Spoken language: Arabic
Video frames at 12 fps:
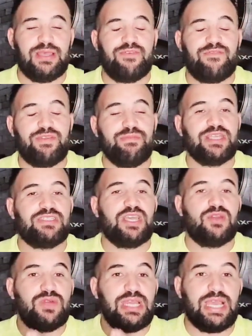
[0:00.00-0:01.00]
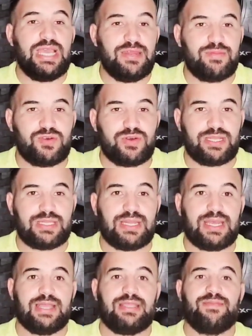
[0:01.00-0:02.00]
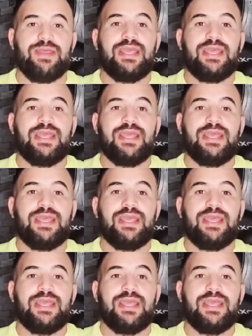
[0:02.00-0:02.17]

في مجال ولا عالم كره القدم